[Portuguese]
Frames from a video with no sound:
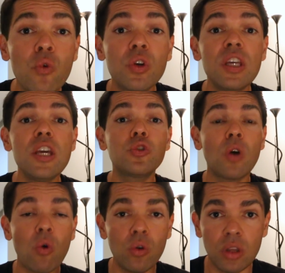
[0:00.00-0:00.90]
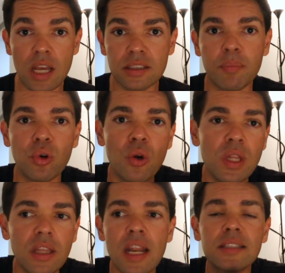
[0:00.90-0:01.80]
com que isso aconteça, porque o
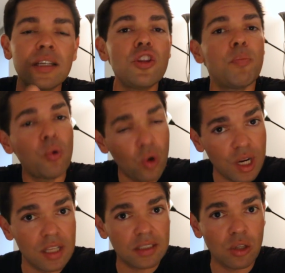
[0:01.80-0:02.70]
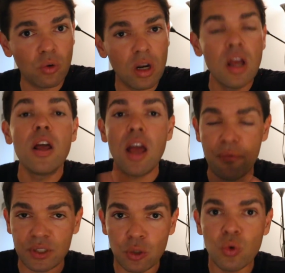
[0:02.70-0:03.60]
interessante para o organizador
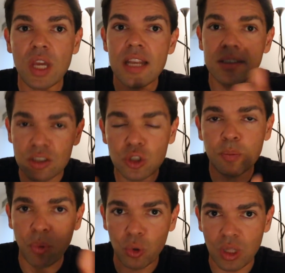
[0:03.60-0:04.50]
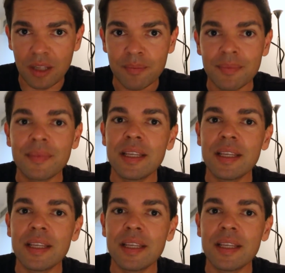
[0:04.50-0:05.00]
é fazer com que eles disputem.